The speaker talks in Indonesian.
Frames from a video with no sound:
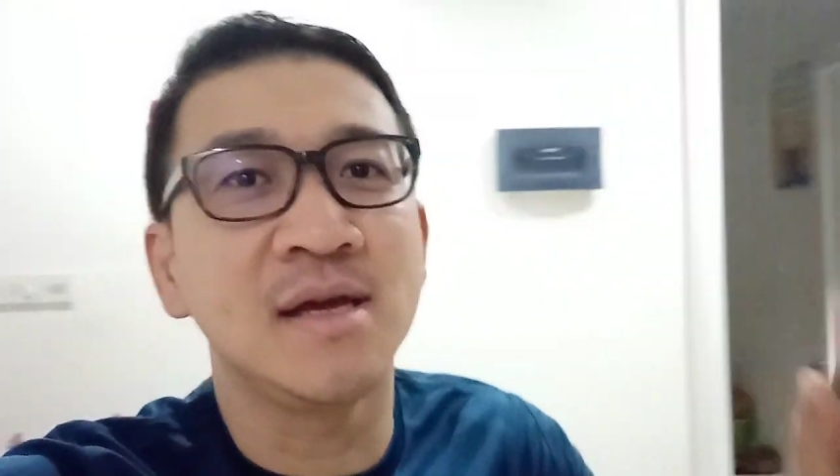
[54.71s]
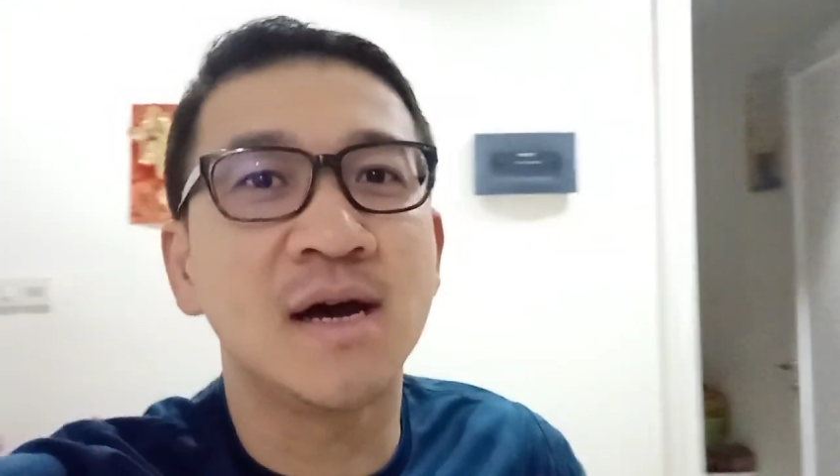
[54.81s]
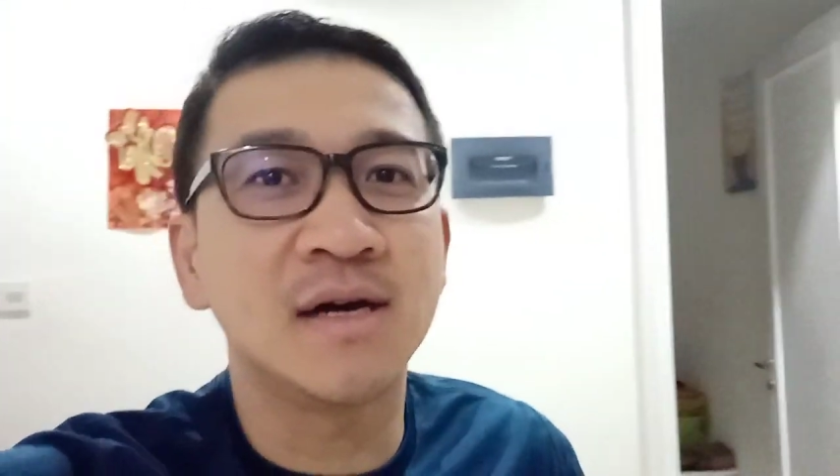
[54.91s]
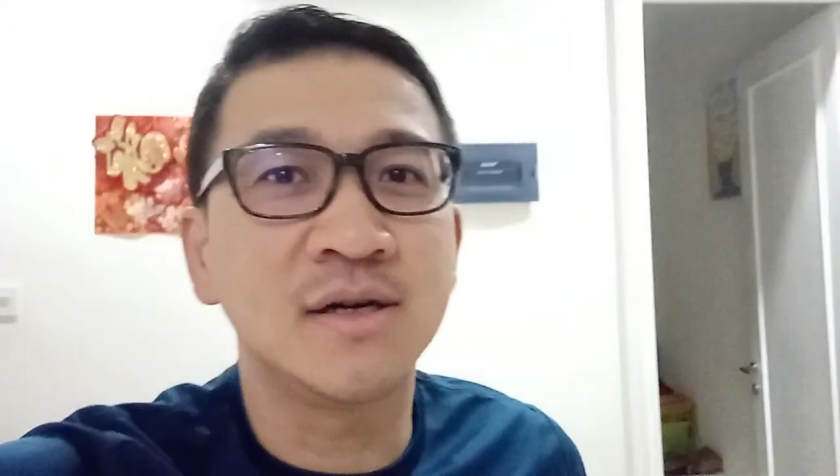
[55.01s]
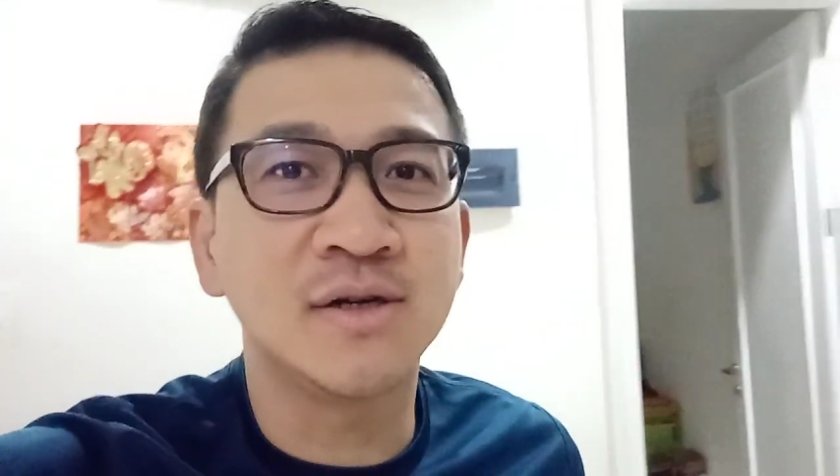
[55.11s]

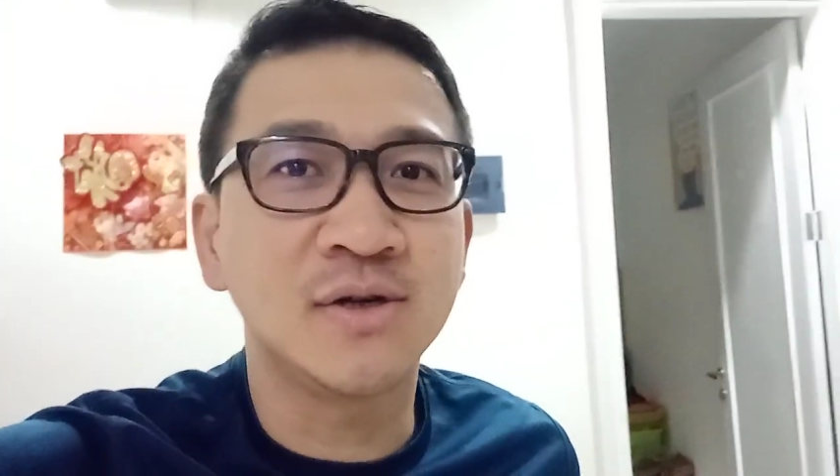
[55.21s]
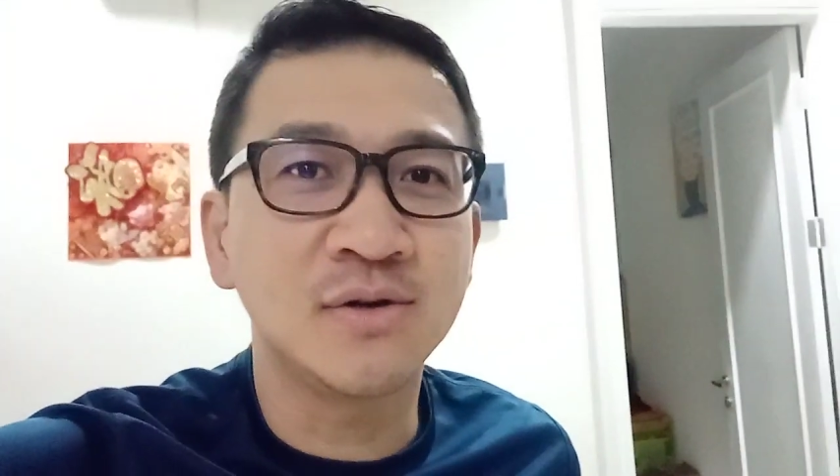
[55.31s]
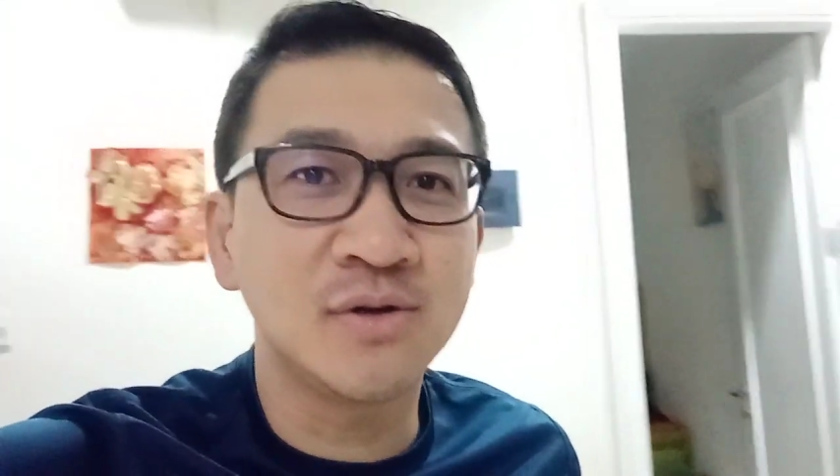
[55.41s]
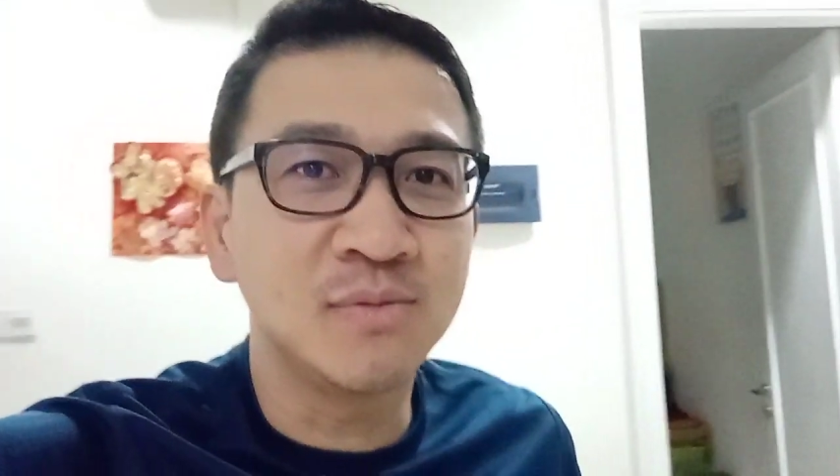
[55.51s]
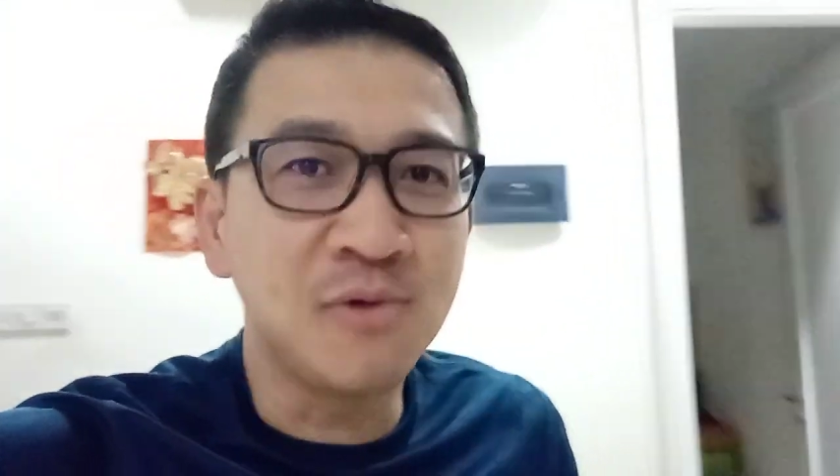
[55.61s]
yang
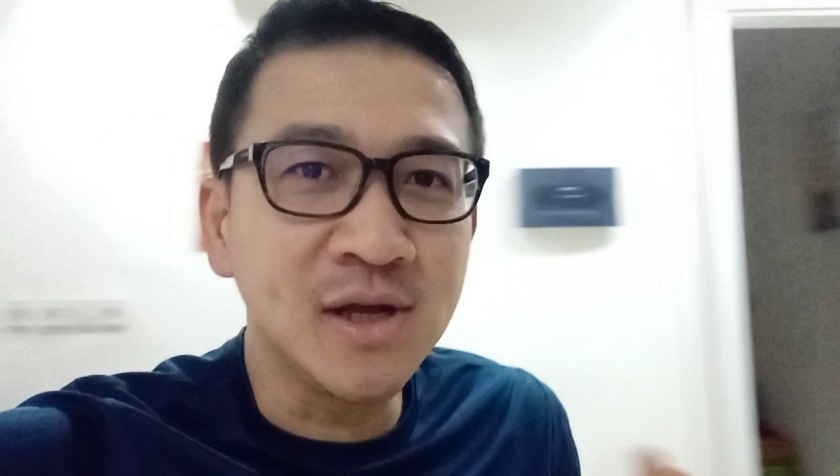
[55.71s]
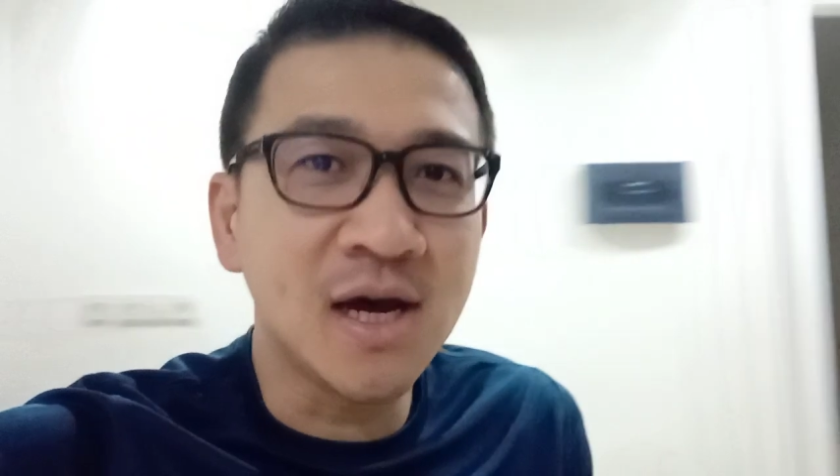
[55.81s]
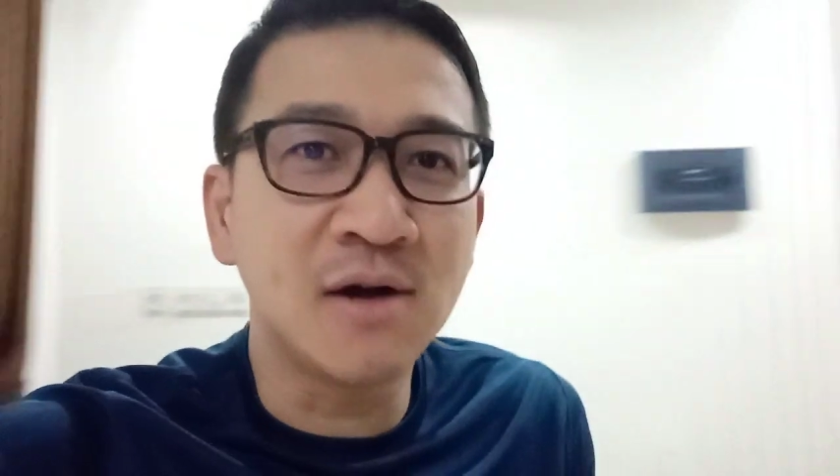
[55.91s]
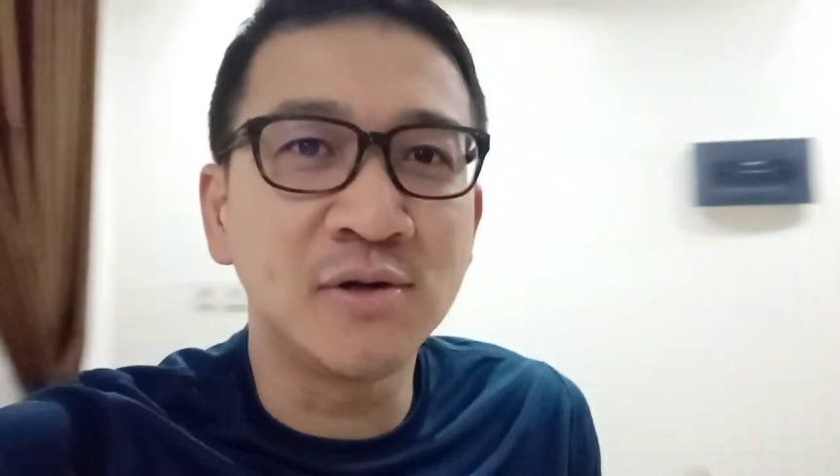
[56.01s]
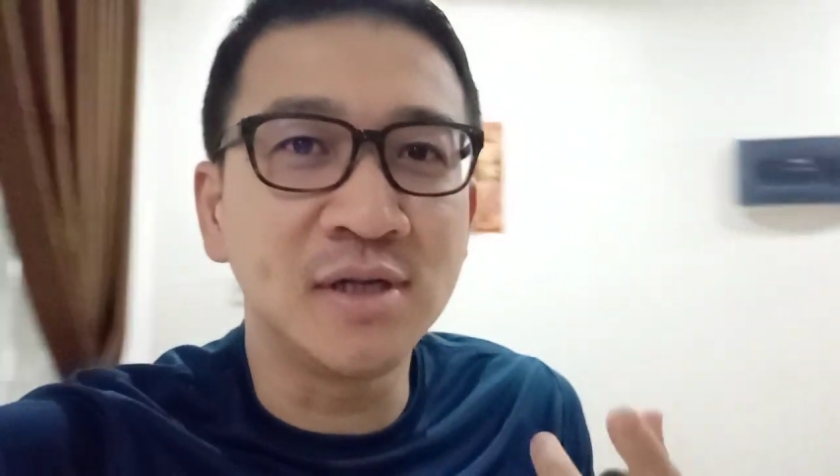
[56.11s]
semuanya
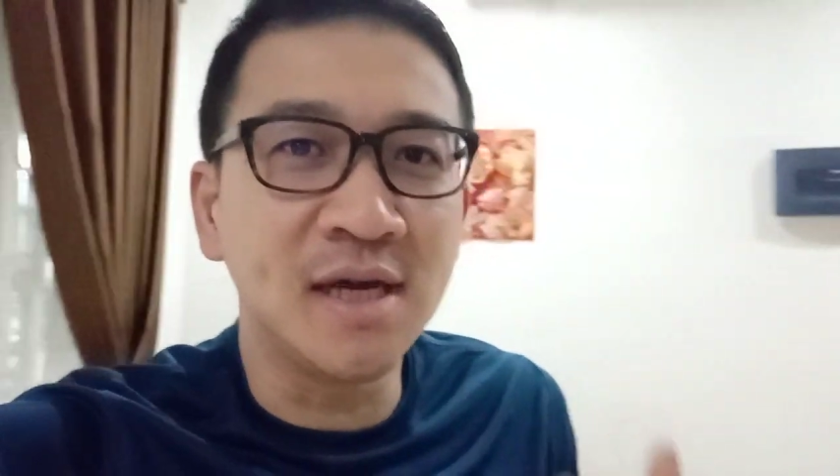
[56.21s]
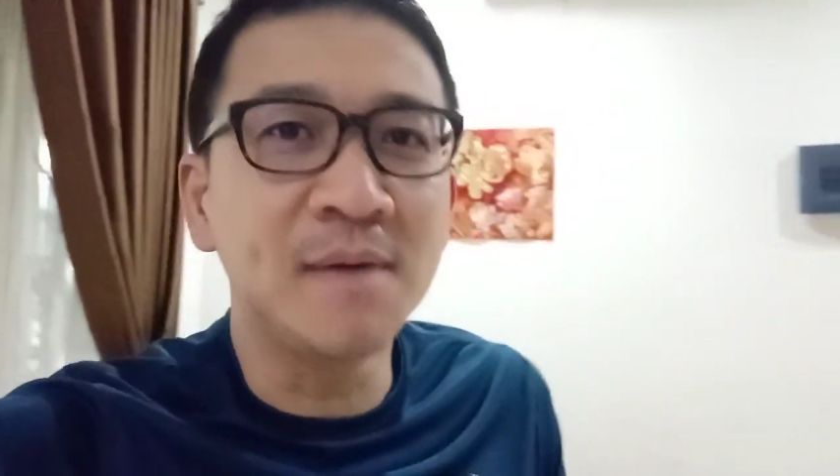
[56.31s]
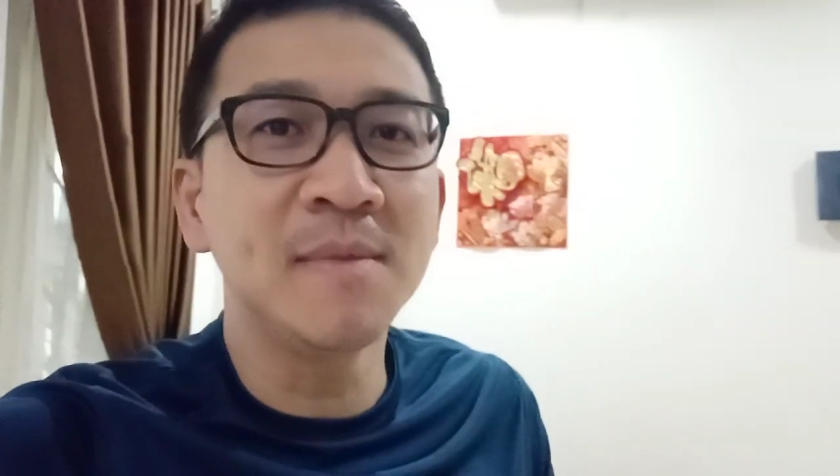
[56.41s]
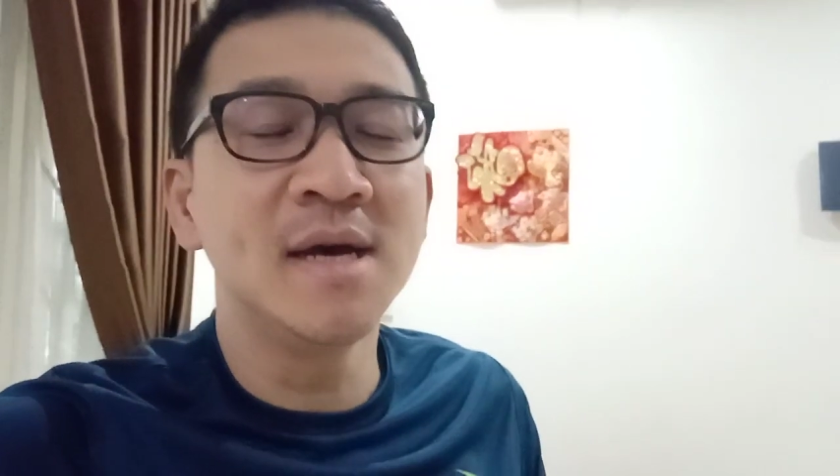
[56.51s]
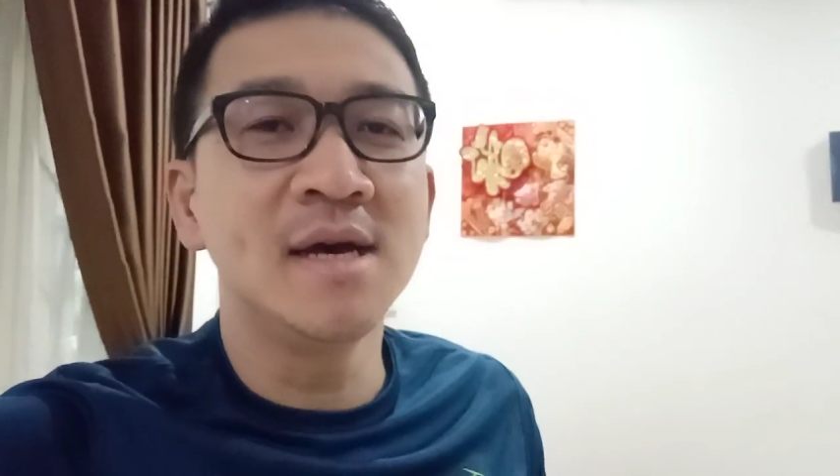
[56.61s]
harus
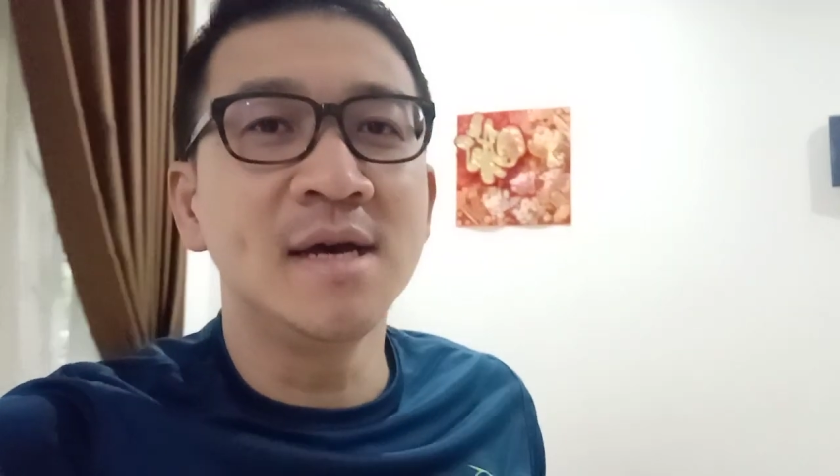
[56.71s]
siap